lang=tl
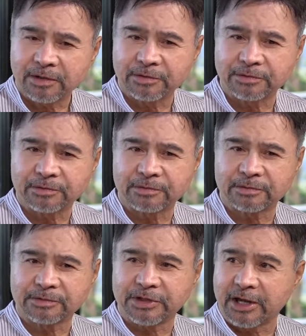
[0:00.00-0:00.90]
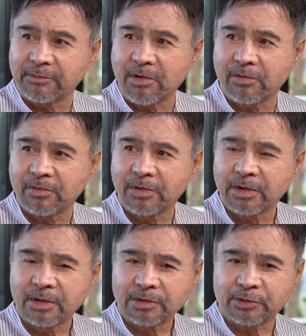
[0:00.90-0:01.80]
yung GMO
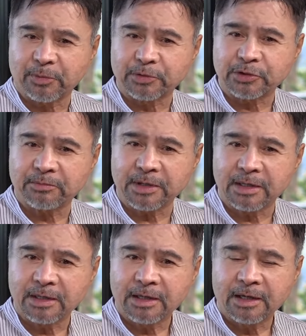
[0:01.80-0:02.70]
supposed to be.